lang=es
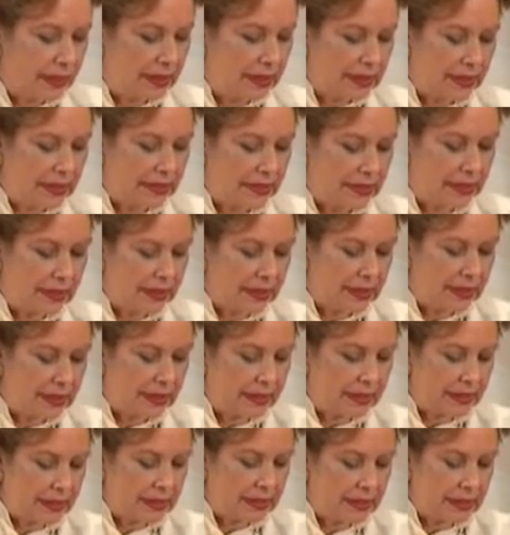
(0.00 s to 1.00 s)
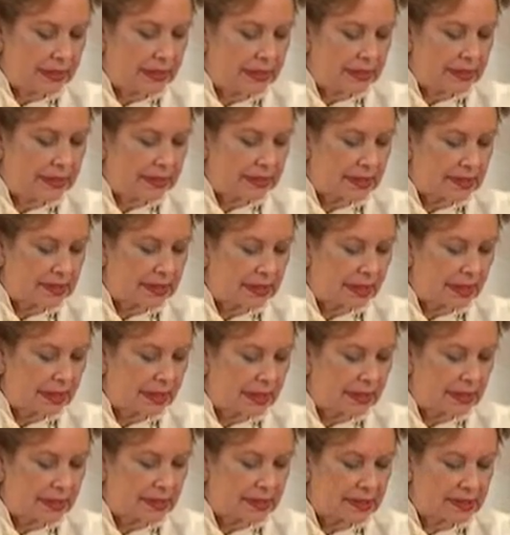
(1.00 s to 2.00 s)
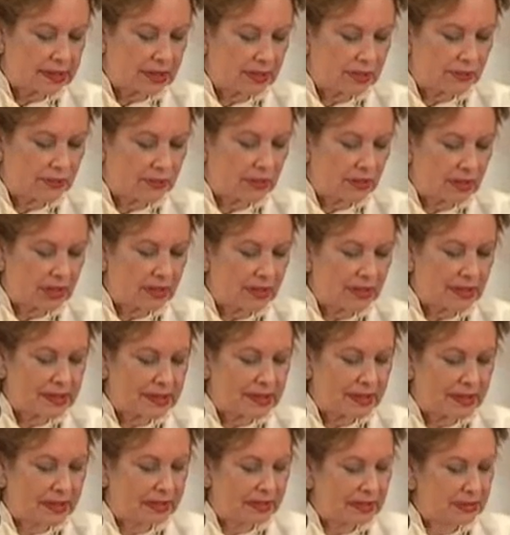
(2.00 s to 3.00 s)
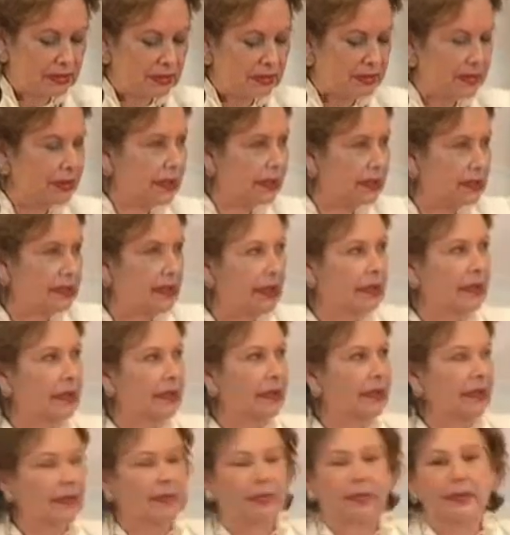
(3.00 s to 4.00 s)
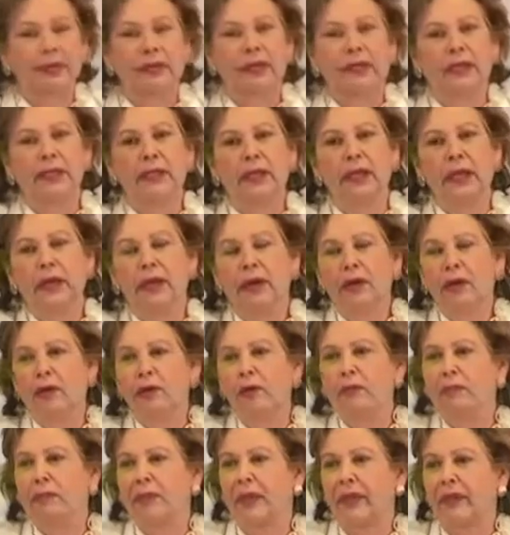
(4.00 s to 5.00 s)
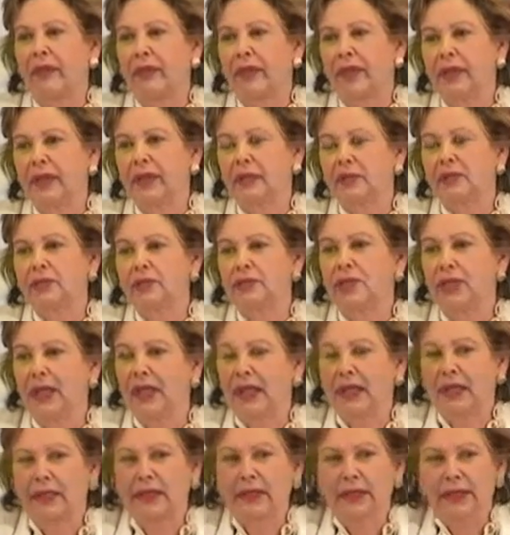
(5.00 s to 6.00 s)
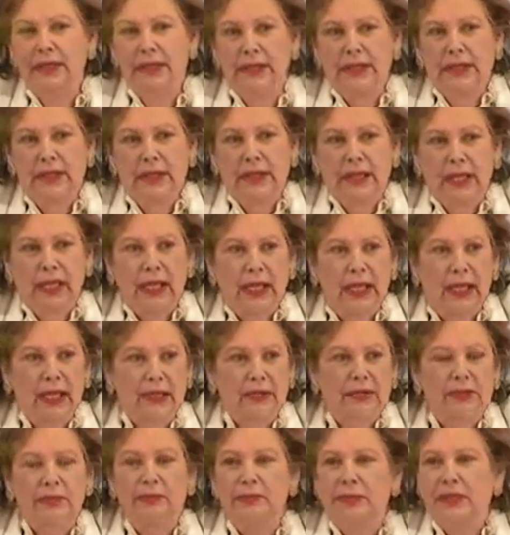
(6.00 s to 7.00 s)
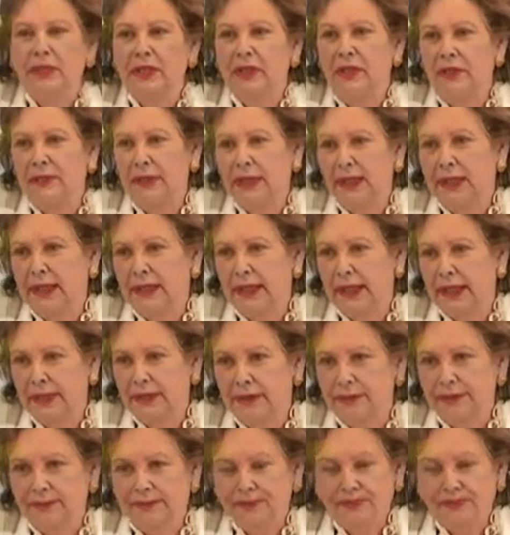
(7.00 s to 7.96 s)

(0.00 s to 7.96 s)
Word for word: este, en esta charla que seguro que va a ser... No, ya está, gracias. un placer escuchar al compañero Valeriano.